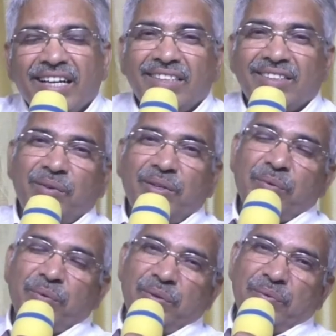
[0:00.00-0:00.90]

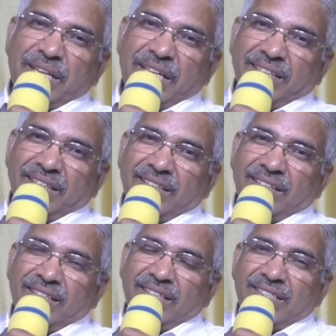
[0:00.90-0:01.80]
கத்தருடைய உதவி
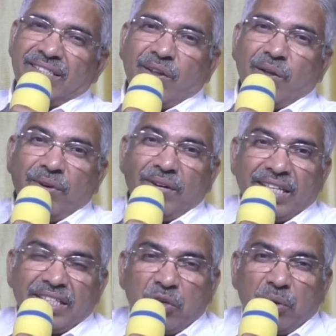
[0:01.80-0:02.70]

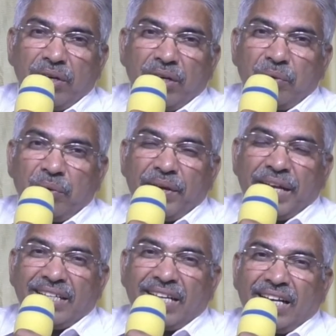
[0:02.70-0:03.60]
சாமியல்கிட்ட ஜெபம் பண்ண உதவி
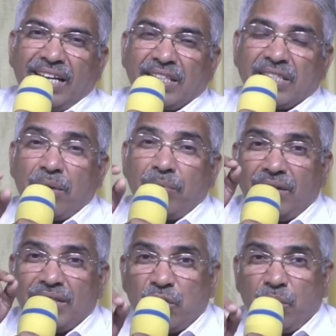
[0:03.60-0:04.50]
கேட்டாங்க
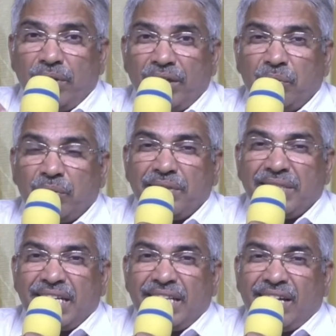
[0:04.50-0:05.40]
சாமியல் ஜெபம் பண்ணி
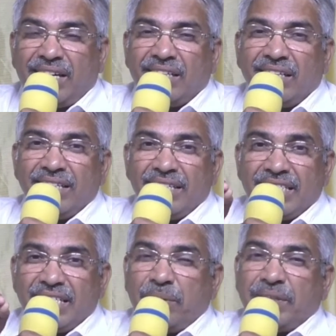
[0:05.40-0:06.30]
உதவி செய்தார்
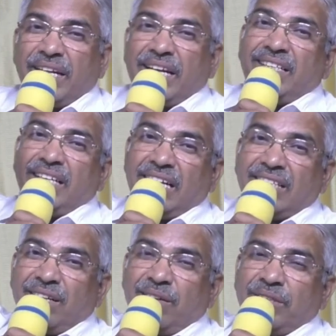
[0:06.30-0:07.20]
ஜெபத்தை கேட்டு
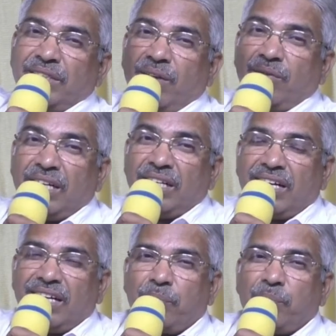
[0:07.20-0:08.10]
கத்தர் வந்து
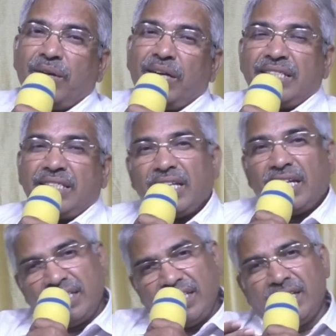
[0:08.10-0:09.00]
அவங்களுக்காக அற்புதங்களை
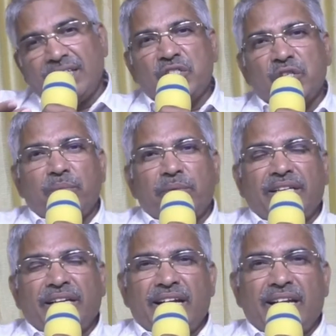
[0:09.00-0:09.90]
செய்தார் நீங்களும் ஜெபம்
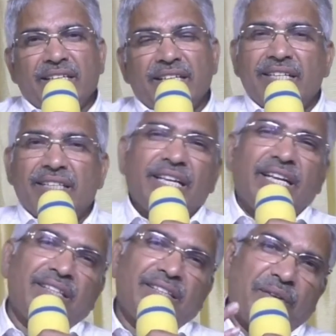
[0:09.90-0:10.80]
பண்ணுங்க
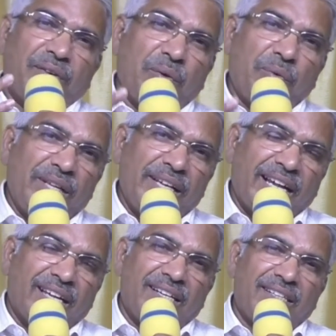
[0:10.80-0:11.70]
நீங்களும் தேவனுடைய
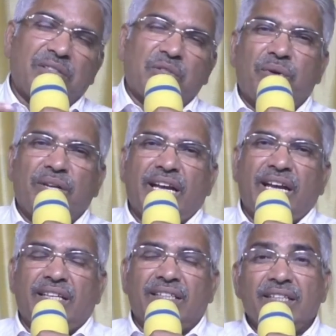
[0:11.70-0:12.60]
ஊழியக்காரர்கிட்ட
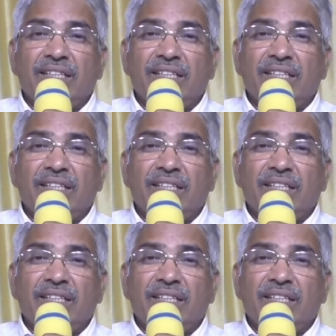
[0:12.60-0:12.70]
சொல்லுங்கள்